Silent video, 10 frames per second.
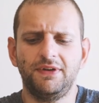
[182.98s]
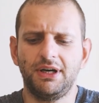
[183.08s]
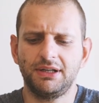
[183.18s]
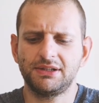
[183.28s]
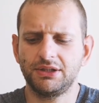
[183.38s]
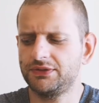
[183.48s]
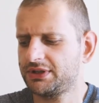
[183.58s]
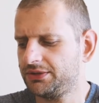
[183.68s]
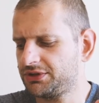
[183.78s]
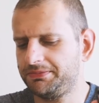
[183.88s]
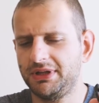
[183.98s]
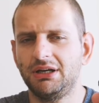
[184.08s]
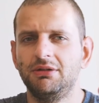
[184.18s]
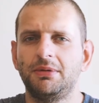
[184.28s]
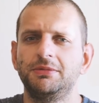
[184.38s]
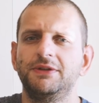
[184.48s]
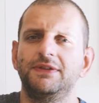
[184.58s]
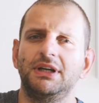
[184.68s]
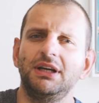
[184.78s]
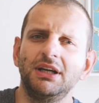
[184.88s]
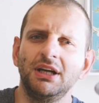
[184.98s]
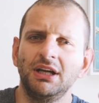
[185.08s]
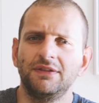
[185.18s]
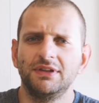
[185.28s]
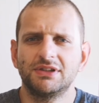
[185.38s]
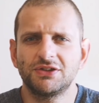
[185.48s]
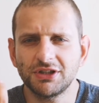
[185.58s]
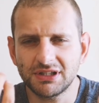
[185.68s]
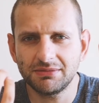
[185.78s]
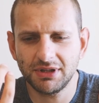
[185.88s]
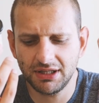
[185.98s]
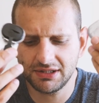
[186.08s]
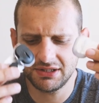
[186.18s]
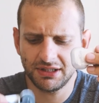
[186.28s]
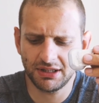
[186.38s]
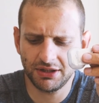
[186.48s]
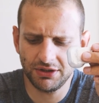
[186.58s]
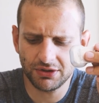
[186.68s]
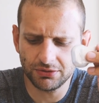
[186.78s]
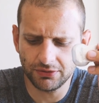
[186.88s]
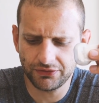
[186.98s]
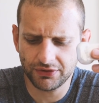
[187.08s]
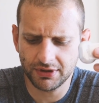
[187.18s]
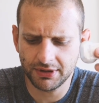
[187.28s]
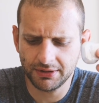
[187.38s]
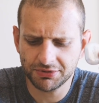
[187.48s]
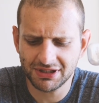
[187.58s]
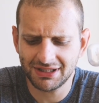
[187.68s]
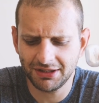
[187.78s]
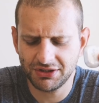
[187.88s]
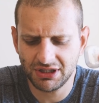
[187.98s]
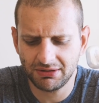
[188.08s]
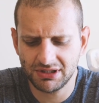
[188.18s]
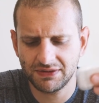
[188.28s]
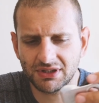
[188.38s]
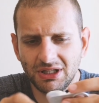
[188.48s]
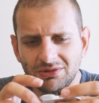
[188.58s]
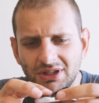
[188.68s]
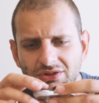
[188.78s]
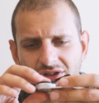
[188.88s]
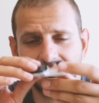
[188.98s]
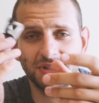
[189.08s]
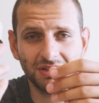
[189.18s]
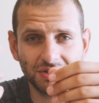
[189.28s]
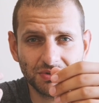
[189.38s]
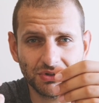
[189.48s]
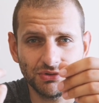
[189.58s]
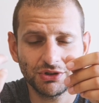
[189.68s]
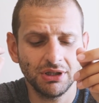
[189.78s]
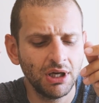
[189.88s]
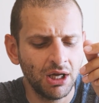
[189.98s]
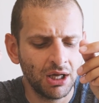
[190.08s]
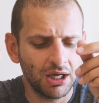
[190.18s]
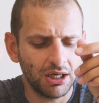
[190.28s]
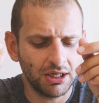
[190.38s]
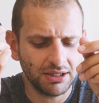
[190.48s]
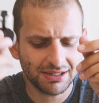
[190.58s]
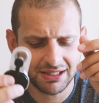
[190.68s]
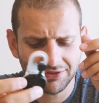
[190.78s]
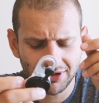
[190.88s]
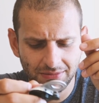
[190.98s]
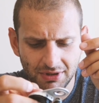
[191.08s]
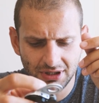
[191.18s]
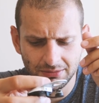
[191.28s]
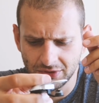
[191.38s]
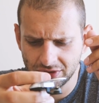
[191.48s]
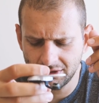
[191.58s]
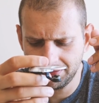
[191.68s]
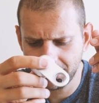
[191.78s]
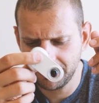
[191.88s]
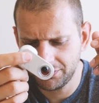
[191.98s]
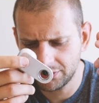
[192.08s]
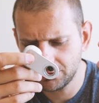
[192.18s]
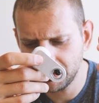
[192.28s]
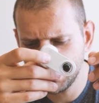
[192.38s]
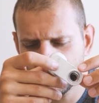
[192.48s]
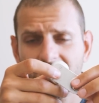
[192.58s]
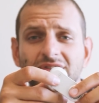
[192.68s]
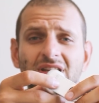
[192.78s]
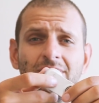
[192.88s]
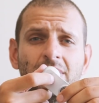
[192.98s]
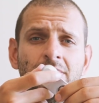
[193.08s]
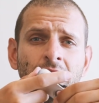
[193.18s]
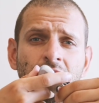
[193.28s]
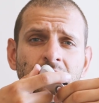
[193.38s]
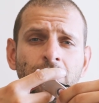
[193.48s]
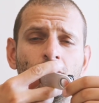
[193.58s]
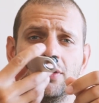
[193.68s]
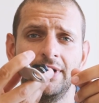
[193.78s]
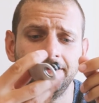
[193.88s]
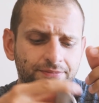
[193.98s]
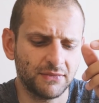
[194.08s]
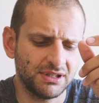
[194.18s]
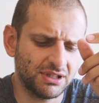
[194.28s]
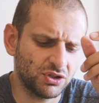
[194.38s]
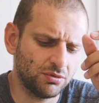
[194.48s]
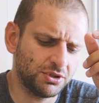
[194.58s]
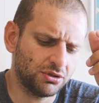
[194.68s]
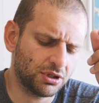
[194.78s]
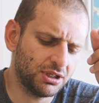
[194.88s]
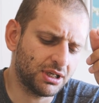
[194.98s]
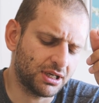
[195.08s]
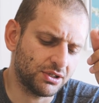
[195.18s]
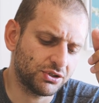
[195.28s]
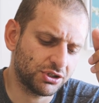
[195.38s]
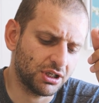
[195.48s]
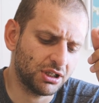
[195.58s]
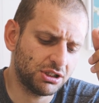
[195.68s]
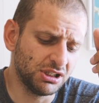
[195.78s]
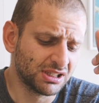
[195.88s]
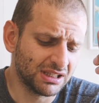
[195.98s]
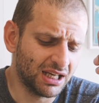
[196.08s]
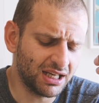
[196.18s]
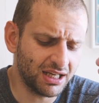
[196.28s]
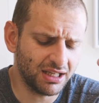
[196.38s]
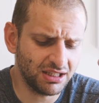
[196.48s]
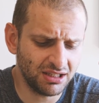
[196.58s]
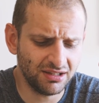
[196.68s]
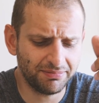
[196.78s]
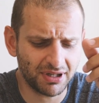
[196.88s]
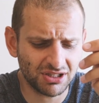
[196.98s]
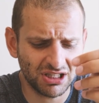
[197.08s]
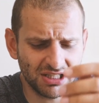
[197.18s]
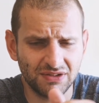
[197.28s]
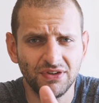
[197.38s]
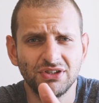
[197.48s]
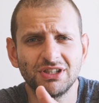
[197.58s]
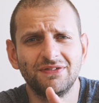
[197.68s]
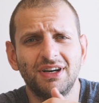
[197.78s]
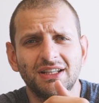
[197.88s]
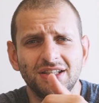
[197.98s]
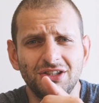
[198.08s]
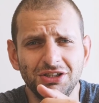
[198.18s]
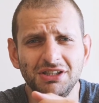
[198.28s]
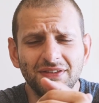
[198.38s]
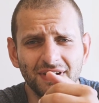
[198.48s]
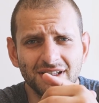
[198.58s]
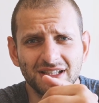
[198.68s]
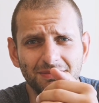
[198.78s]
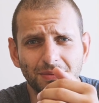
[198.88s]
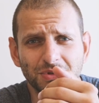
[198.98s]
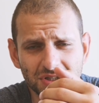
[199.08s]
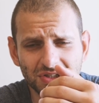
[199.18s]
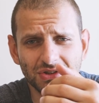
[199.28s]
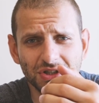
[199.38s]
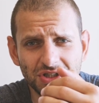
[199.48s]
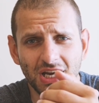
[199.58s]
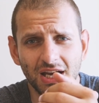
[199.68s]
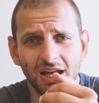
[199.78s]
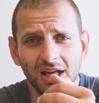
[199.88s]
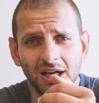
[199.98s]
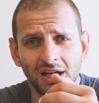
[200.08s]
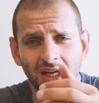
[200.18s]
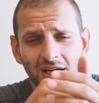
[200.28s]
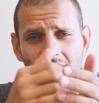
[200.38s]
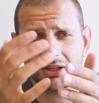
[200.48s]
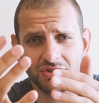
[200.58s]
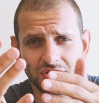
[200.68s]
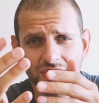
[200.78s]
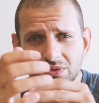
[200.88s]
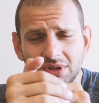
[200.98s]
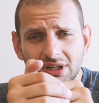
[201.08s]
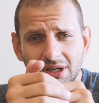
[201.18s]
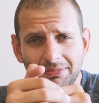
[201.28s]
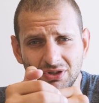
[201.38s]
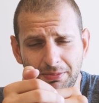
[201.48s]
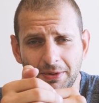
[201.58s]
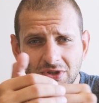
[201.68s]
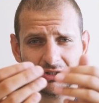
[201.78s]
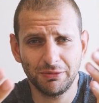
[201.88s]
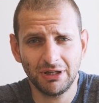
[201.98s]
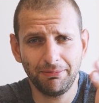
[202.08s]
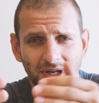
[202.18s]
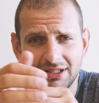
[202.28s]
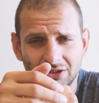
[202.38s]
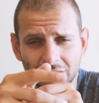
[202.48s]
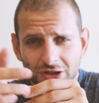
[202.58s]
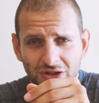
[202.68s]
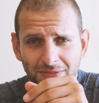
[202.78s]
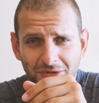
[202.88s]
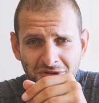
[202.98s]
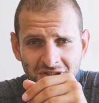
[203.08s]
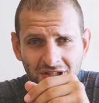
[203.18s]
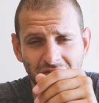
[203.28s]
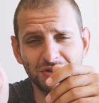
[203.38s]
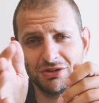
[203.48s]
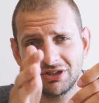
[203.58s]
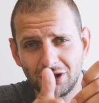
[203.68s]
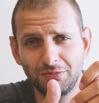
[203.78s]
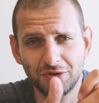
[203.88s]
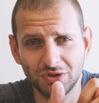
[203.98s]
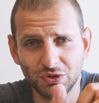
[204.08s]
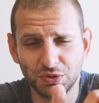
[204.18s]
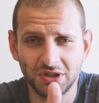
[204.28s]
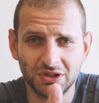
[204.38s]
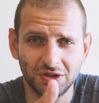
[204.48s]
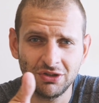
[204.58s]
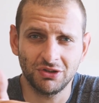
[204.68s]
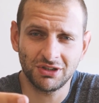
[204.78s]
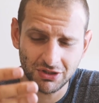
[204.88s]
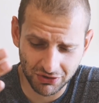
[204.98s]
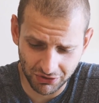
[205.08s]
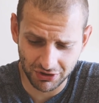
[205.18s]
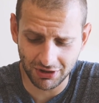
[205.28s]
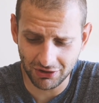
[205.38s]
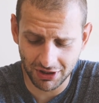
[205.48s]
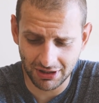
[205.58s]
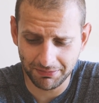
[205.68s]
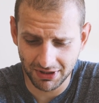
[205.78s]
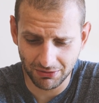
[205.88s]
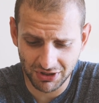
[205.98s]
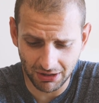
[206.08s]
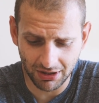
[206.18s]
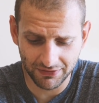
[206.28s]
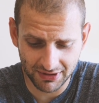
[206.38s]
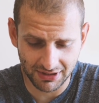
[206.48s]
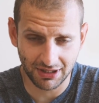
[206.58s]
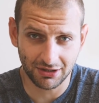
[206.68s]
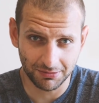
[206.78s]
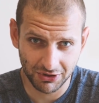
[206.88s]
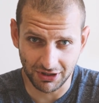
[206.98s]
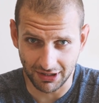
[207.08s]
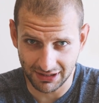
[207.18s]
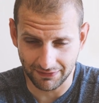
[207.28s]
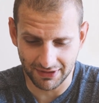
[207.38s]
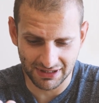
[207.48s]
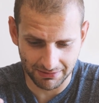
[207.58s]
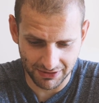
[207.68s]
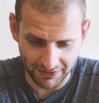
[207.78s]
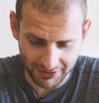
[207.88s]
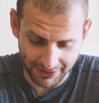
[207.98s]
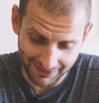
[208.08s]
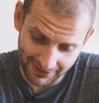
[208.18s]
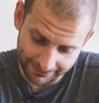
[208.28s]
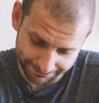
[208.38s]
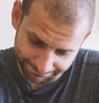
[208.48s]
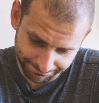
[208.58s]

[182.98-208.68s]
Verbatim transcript: dwa, z tego względu, że pedały mamy dwa, więc czasem jeden z tych nadajników e, przestanie działać ze względu na to, że bateria się skończy. E, nie zawsze ten miernik moc o tym poinformuje i wtedy mamy mocy połowę. I zdarzyło mi się to kilka razy, że cisnę i patrzę, jest 200 W i cisnę więcej, bo przecież co się dzieje? Nagle się okazuje, jak popatrzę sobie na balans, że jest 100% z jednej strony, 0% z drugiej strony, oznacza to, że tylko jeden pedał działa, więc nagle robię 400 W zamiast 200, więc